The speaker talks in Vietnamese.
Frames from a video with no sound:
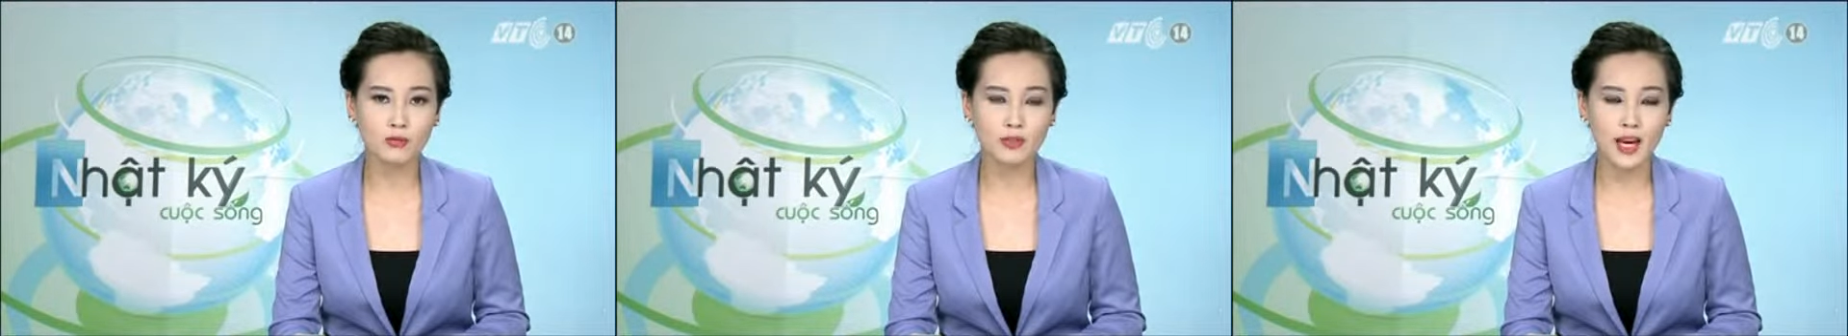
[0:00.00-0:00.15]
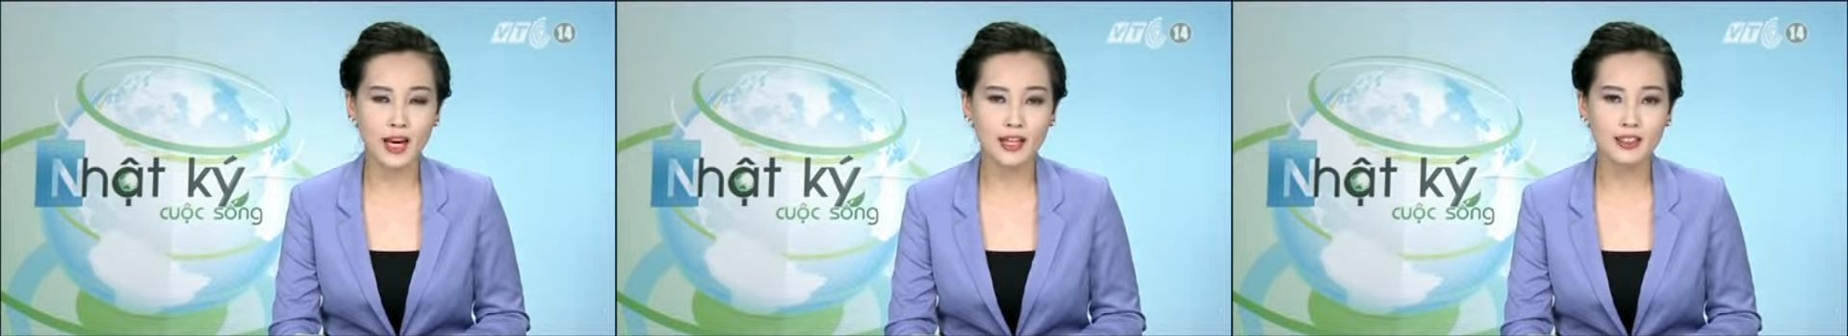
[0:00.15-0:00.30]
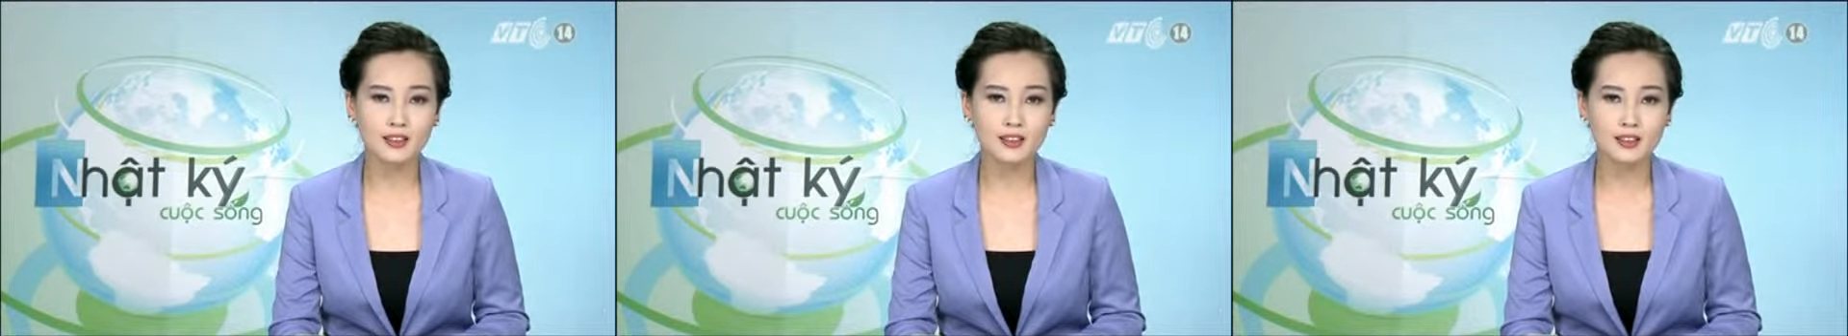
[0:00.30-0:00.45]

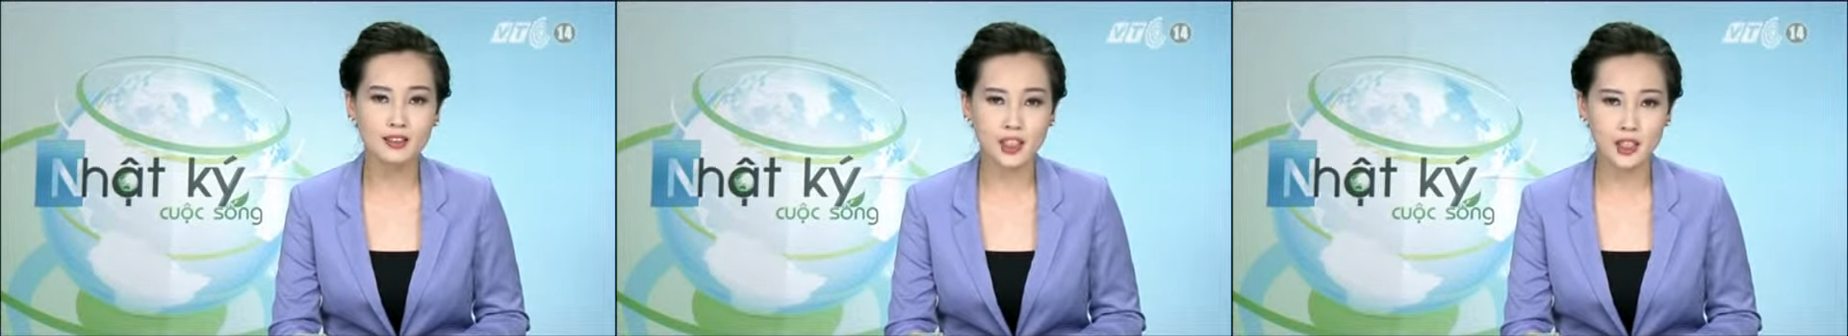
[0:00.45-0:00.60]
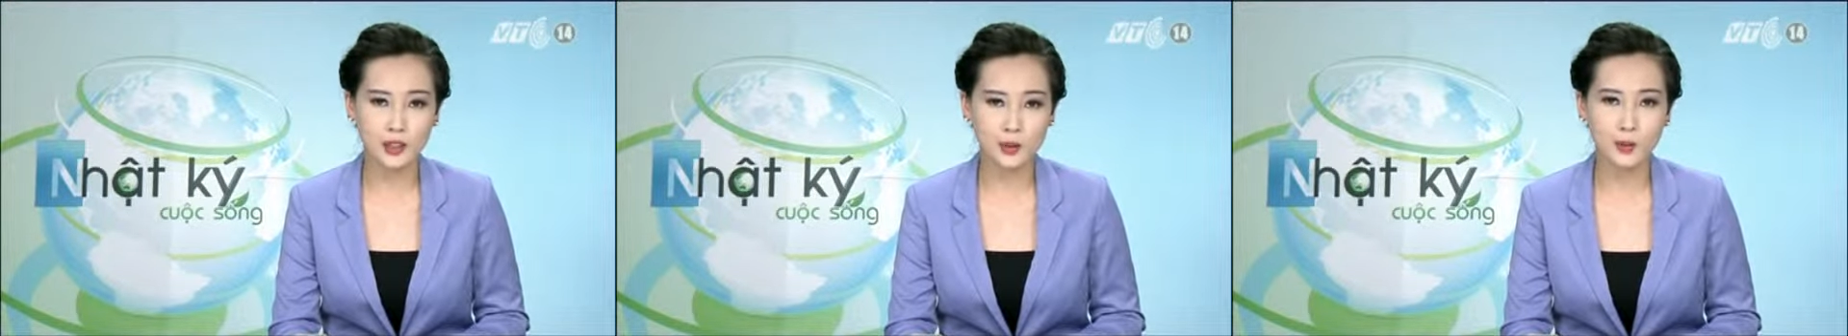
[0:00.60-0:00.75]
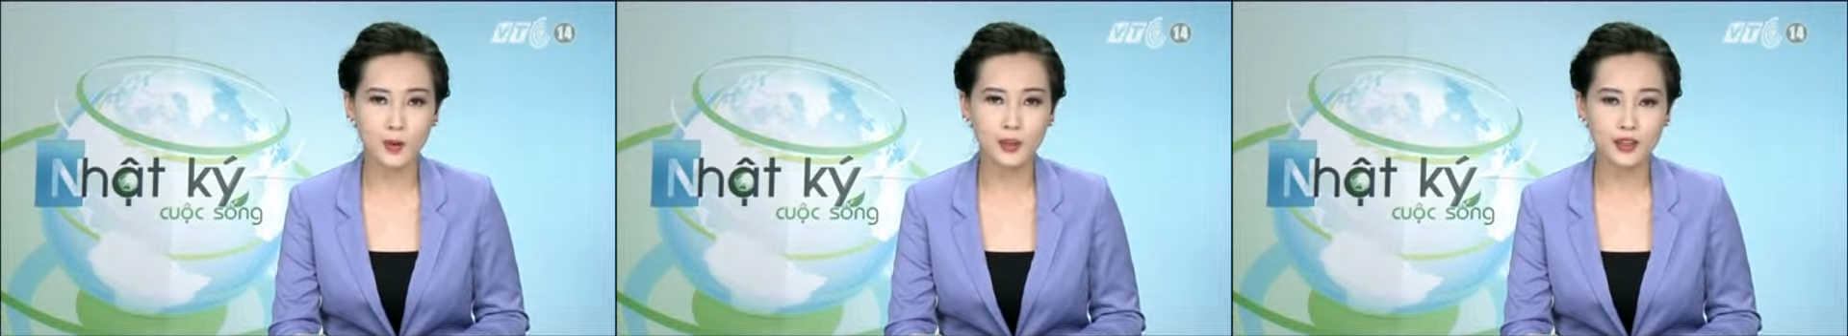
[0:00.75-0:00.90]
thái từ
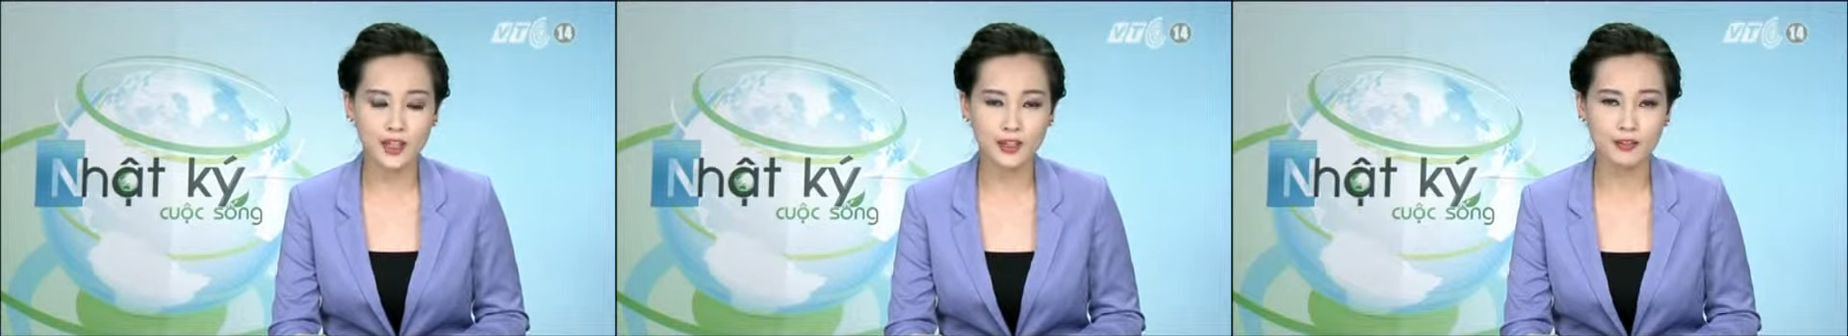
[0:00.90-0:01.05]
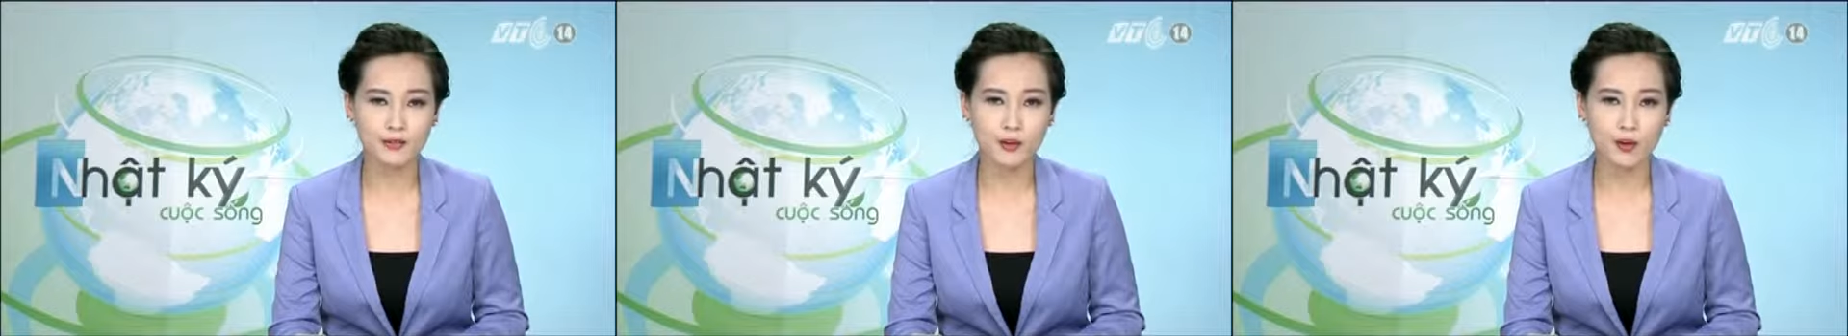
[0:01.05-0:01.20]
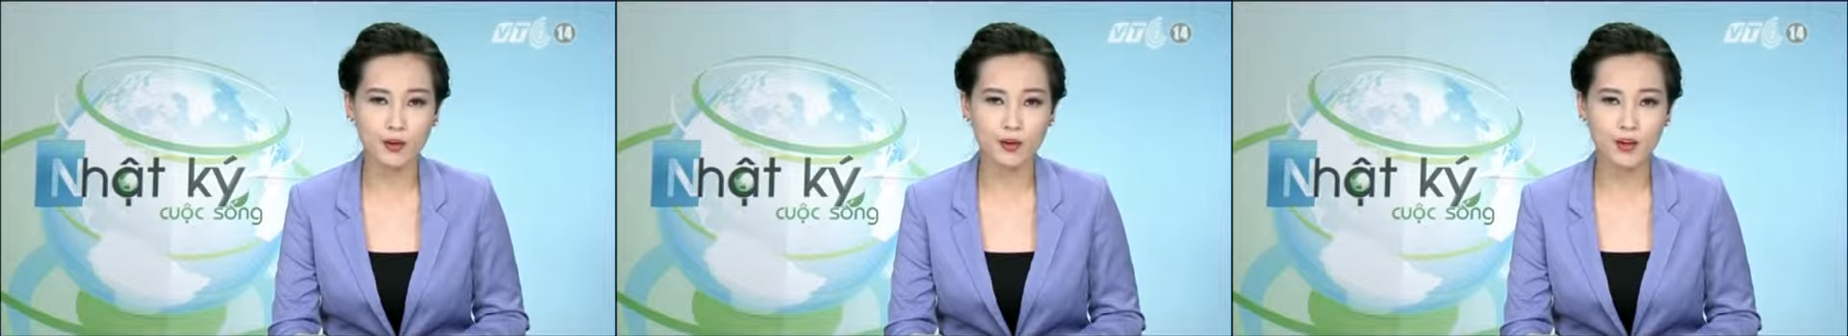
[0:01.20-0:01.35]
chính quyền thành
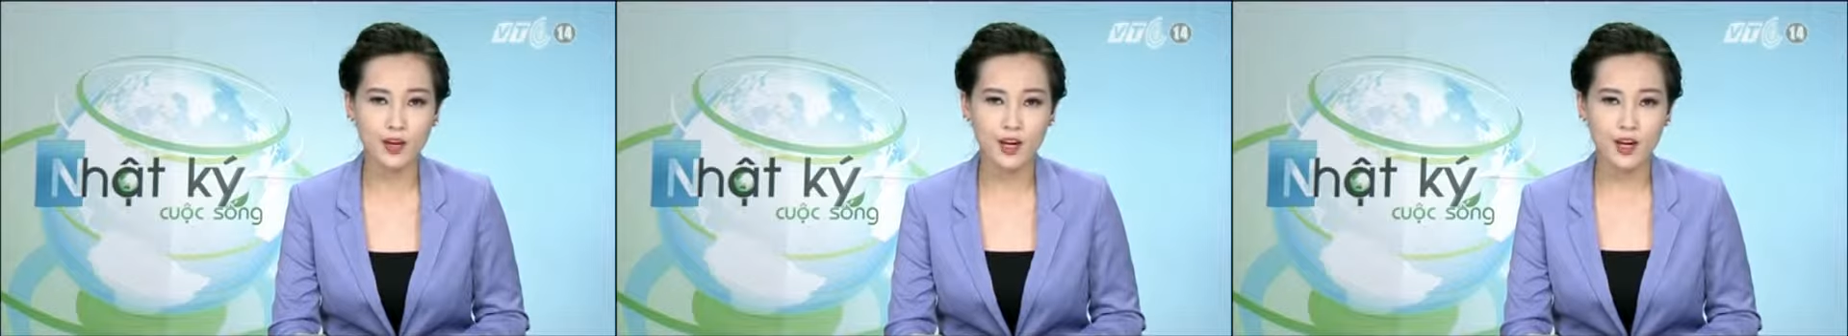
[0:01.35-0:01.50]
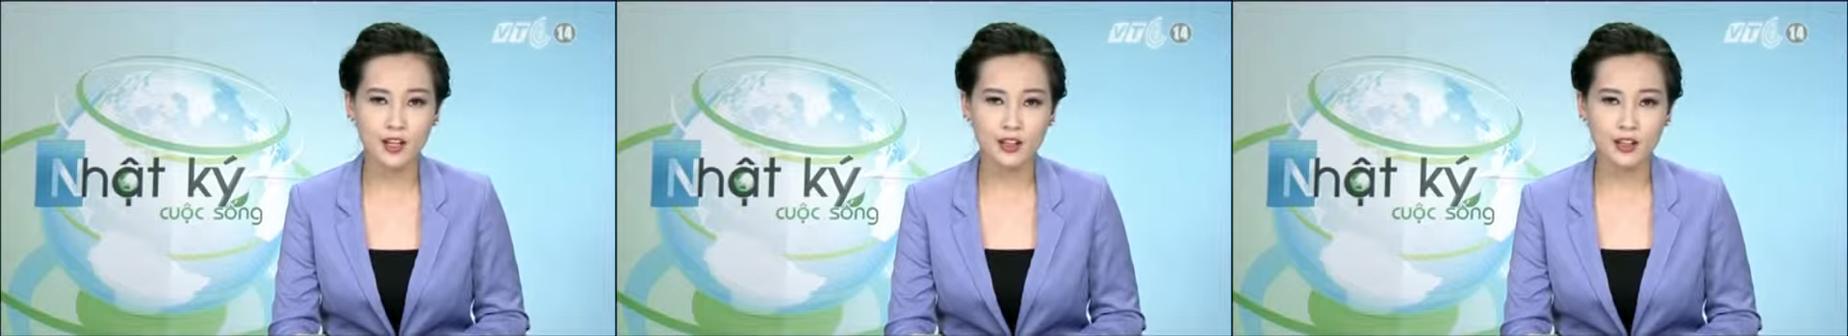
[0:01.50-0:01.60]
phố